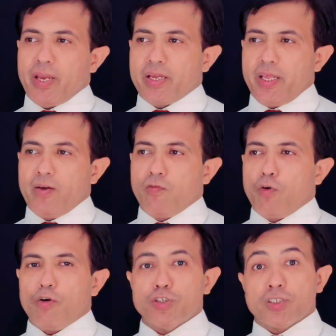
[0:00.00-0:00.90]
बेकरी
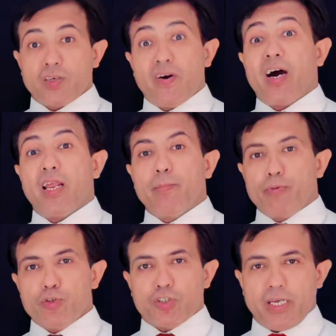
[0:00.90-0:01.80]
वो सवाल
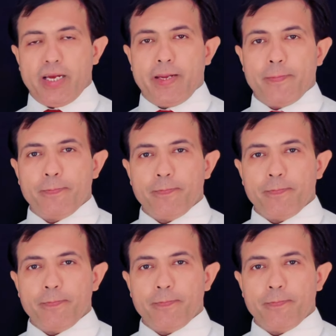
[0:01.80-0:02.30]
पूछता है